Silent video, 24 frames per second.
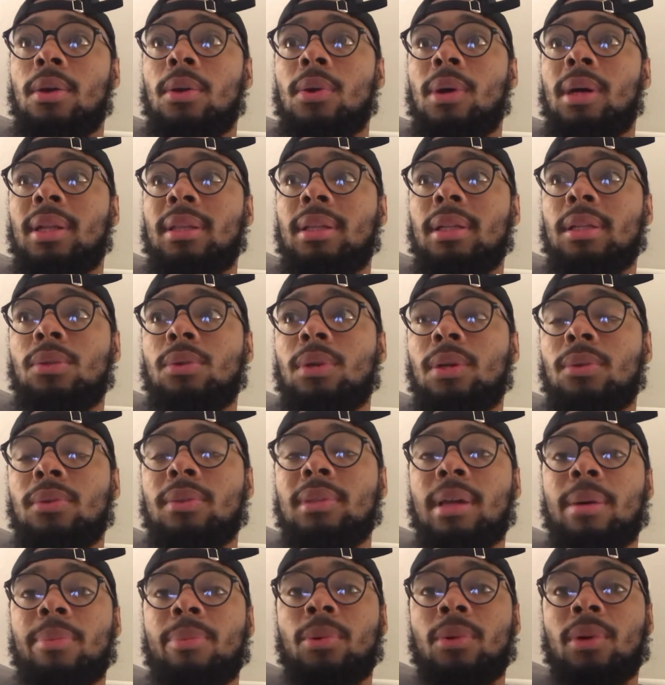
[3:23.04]
Ou até estou a
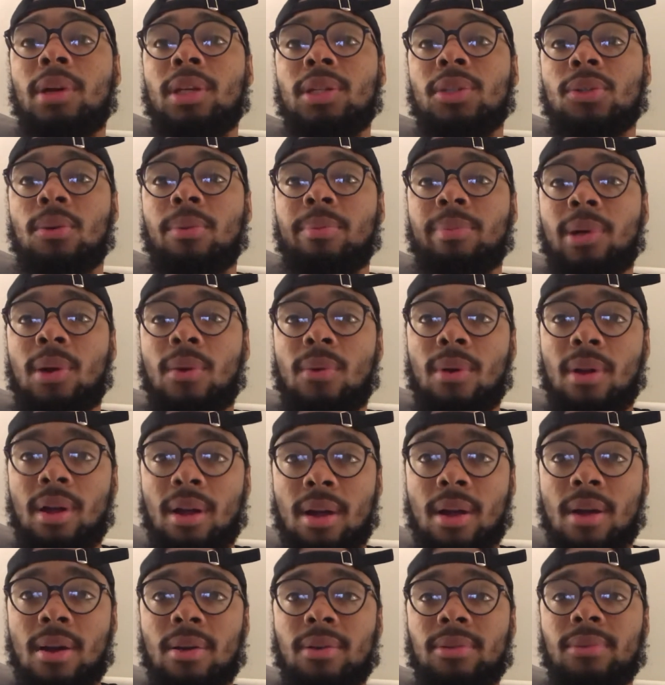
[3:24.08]
lutar para um gajo comprar um
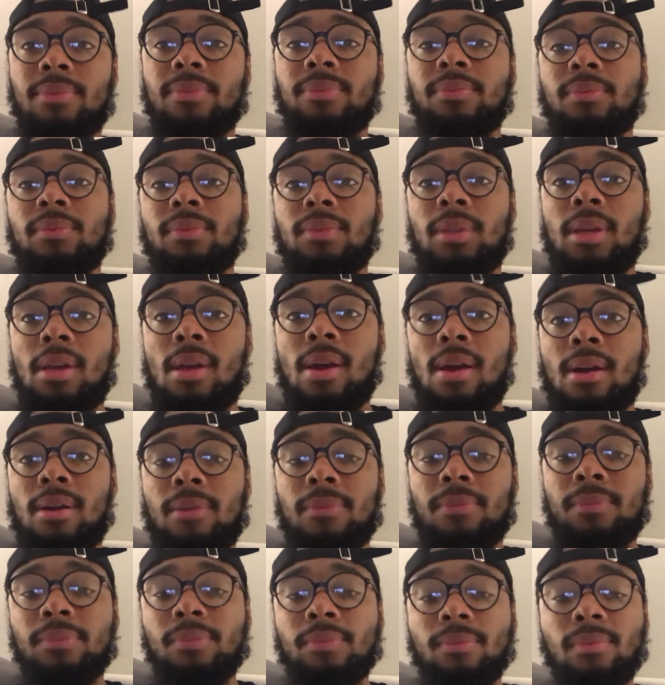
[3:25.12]
cão. Yeah.
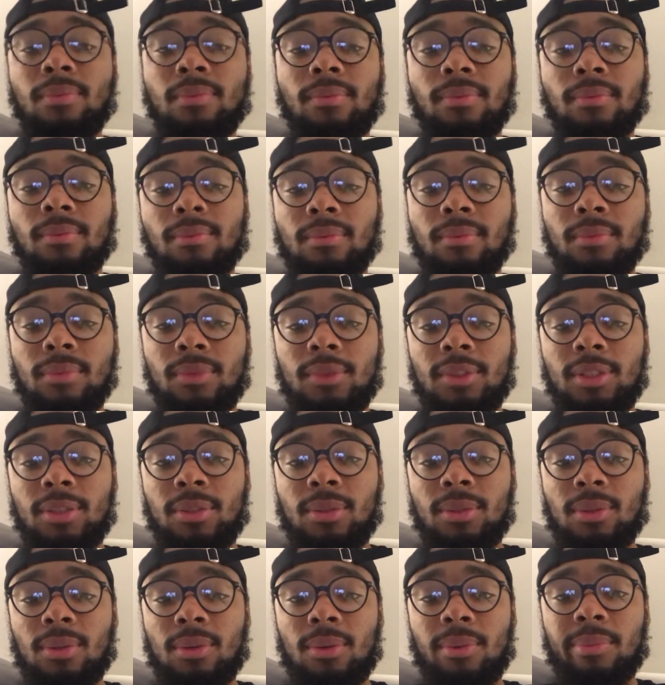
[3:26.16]

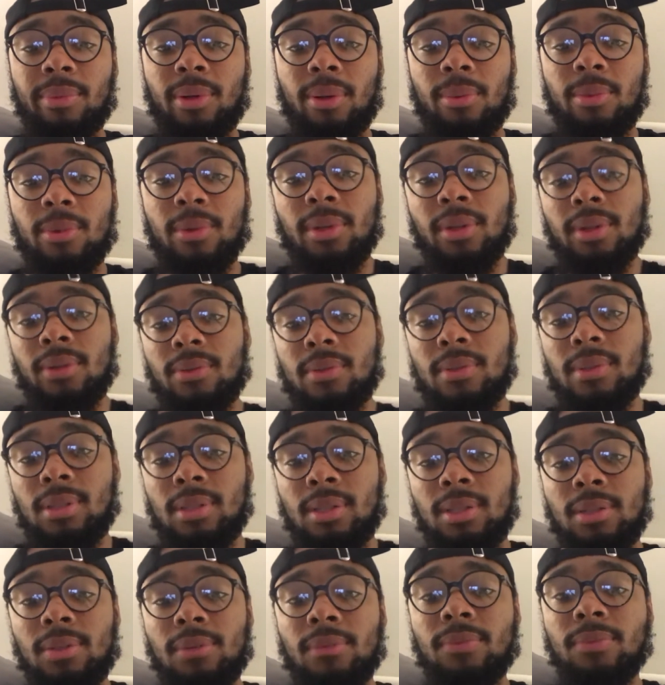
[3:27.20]
Tenho que comprar um
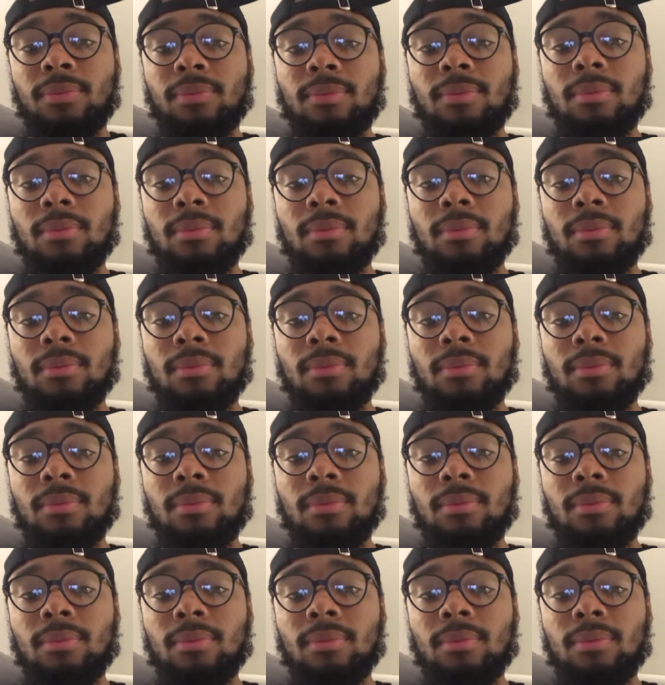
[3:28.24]
cãozinho.